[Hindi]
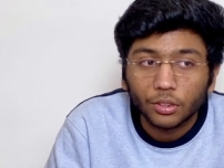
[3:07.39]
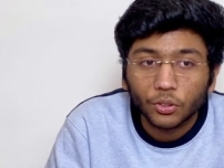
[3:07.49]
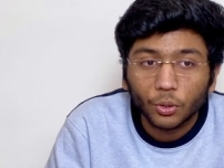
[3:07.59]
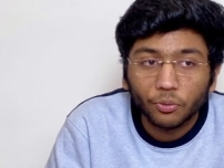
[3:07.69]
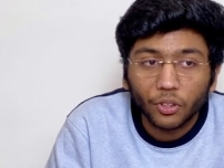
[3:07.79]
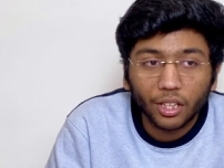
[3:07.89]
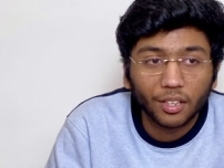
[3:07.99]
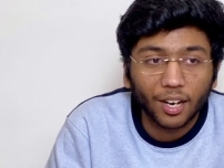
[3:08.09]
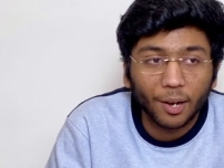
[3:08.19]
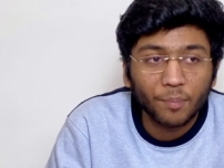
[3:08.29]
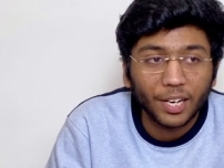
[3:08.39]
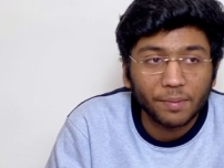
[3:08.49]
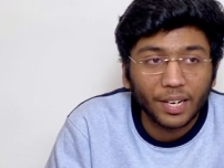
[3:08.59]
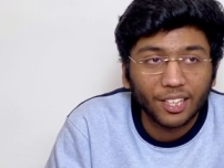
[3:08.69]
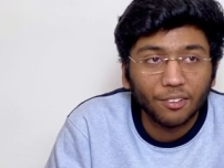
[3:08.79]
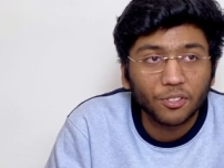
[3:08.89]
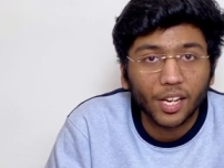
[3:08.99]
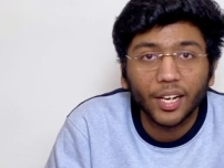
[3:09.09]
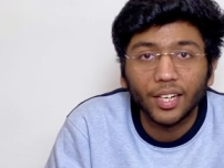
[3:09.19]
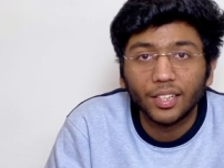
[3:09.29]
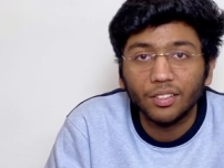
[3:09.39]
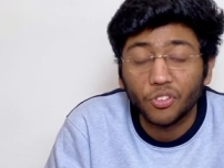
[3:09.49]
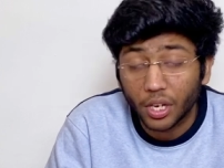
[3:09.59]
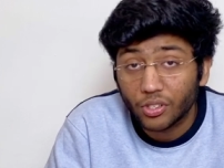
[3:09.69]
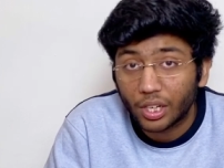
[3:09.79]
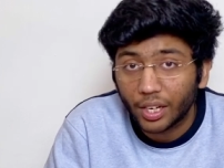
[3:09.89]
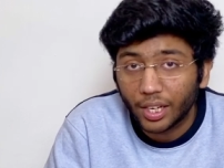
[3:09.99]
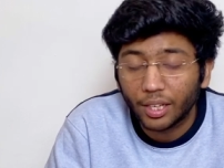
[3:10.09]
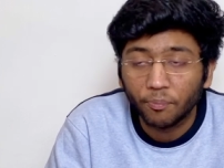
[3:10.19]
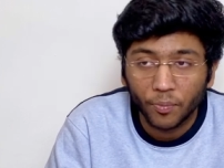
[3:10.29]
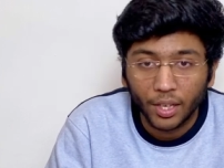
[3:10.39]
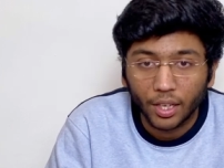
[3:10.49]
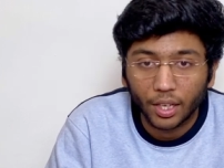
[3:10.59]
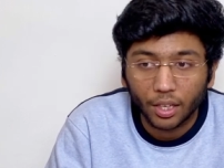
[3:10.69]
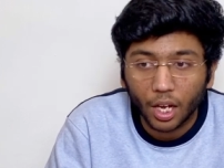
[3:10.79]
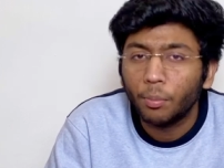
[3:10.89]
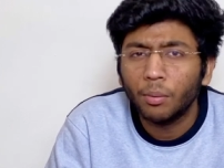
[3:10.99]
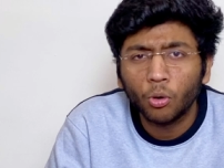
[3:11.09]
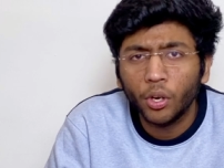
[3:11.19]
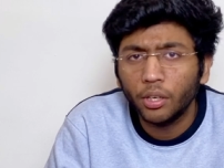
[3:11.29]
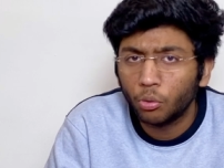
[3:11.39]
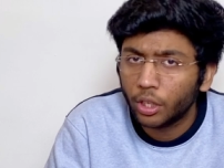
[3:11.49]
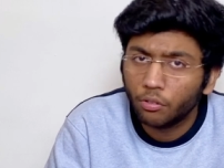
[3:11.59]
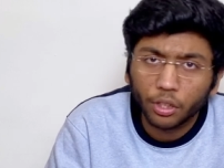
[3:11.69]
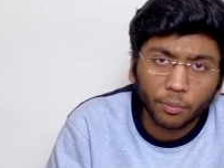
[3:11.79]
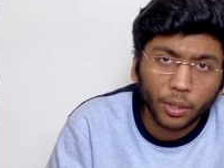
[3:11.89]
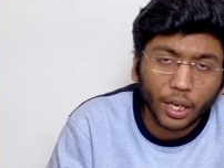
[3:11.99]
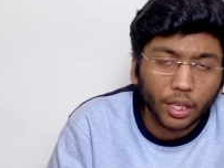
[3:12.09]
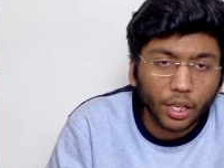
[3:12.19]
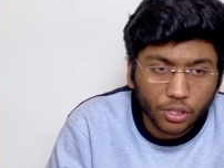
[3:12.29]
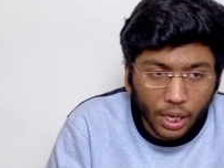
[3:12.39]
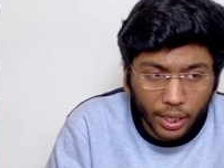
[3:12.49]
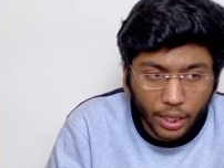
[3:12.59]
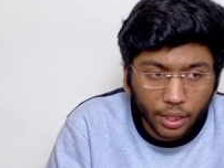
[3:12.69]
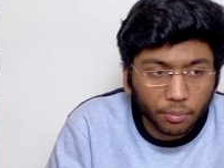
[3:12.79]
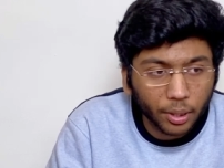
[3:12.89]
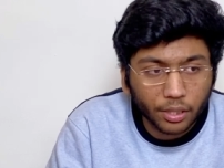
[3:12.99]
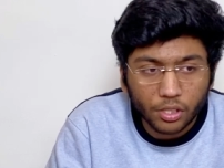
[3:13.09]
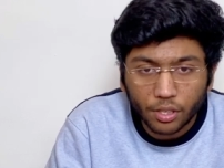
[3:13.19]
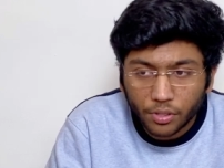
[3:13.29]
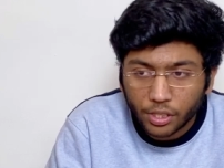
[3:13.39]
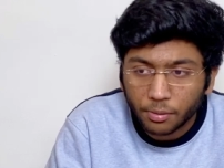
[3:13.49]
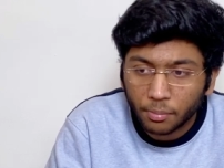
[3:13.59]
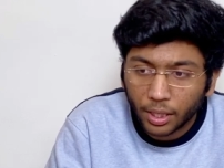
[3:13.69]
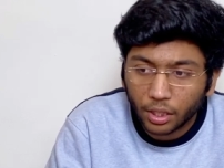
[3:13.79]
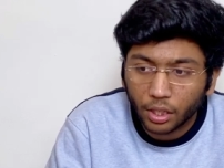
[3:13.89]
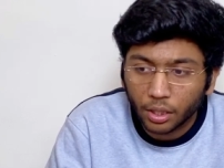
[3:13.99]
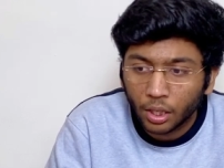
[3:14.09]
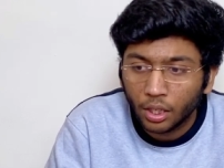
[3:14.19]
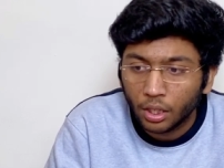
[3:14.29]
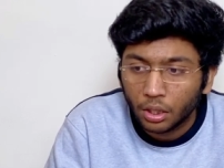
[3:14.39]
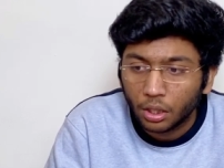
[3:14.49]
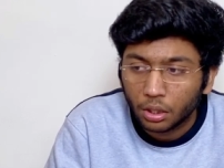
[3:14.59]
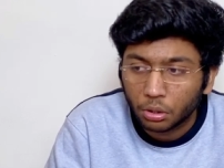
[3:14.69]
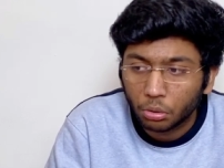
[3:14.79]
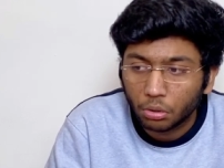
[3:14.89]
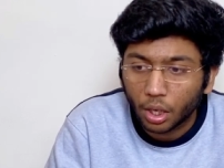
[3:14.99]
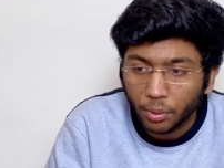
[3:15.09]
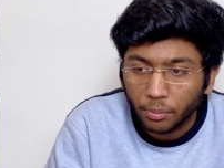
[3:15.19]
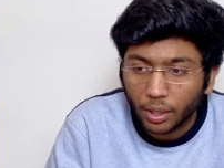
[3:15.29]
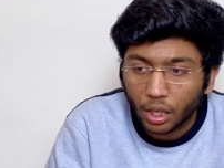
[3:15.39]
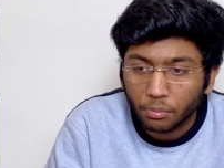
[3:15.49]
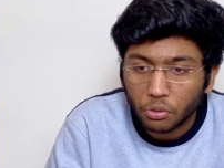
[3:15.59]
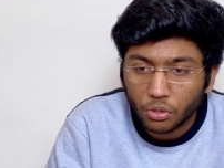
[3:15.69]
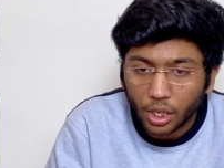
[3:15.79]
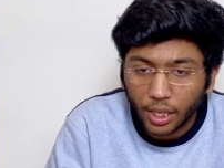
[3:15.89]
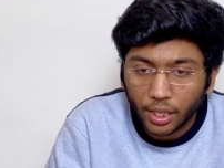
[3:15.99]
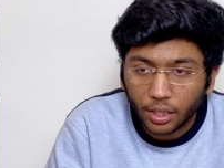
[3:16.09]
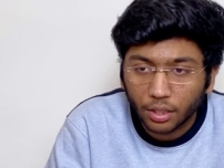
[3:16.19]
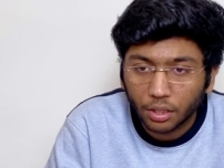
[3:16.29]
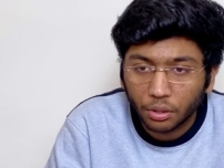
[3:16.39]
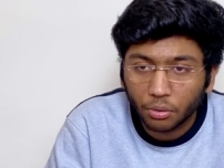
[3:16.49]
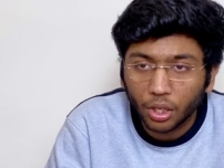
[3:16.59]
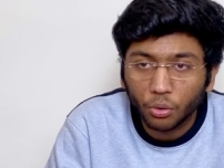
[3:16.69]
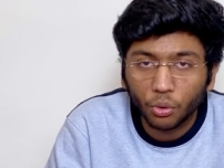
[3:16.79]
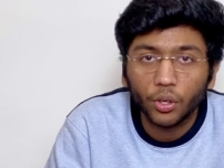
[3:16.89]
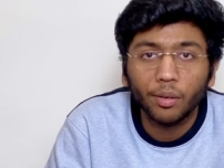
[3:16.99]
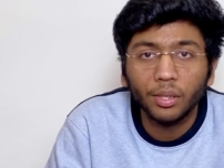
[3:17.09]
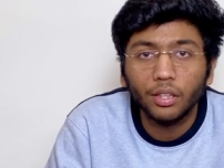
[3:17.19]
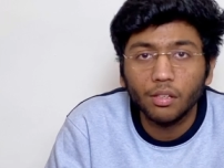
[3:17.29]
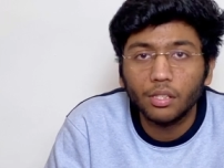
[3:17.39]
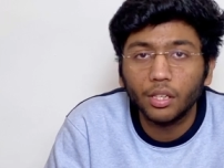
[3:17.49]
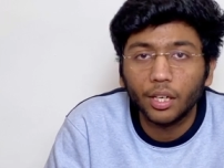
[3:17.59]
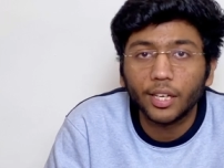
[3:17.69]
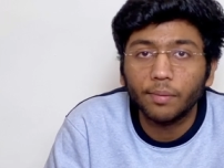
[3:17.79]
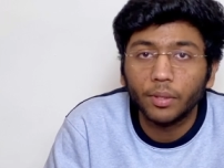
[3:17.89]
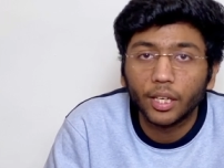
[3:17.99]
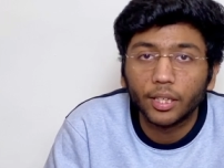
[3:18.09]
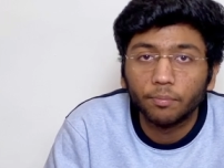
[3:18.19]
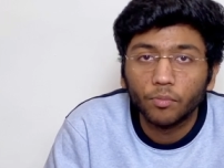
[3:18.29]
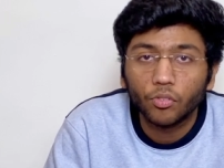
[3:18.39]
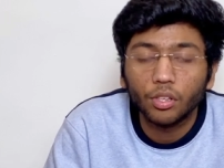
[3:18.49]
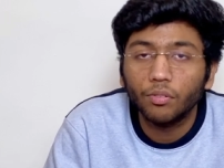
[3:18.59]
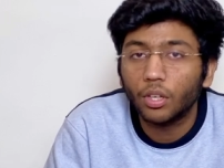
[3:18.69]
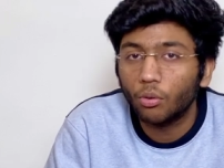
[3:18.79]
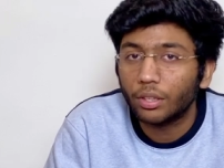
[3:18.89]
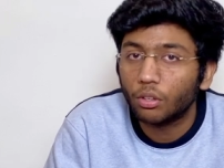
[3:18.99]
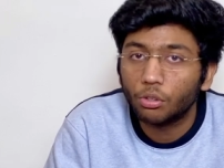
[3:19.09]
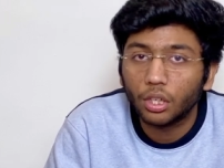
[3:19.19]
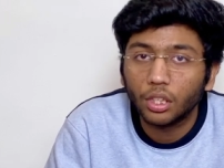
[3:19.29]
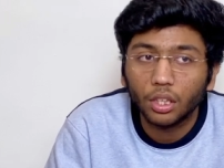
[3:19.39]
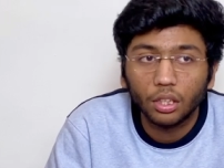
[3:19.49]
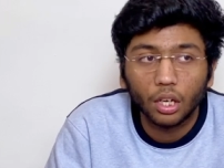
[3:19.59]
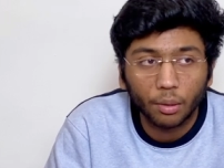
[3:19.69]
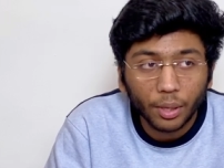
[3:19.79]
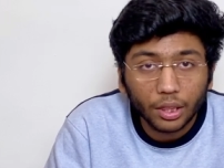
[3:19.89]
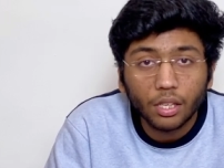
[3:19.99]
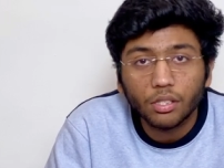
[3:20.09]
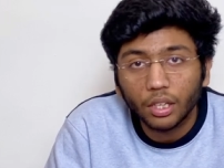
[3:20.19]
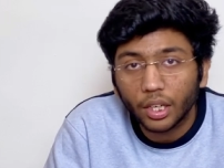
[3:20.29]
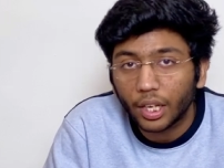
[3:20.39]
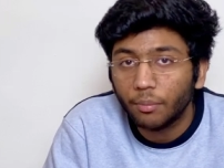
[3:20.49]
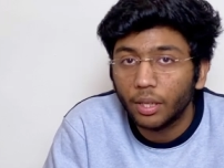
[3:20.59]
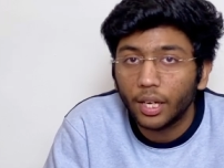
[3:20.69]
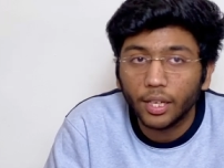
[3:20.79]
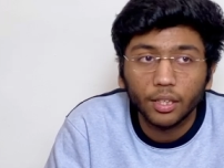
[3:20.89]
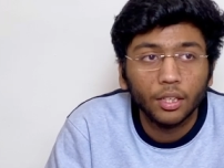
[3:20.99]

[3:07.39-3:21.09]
तो फिर अब मैंने बैठ के वो सारे चेंज करे हैं है ना अभी हम कोई ट्विटर विटर पे कहीं नहीं जा रहे हैं मैंने संजीव सर से भी बात करी तो अभी मैं हम सोच रहे हैं क्योंकि उन्होंने हमें तीस दिन का टाइम दिया है संजीव सर को ऐसा कुछ नहीं था हमें तीस दिन का टाइम दिया है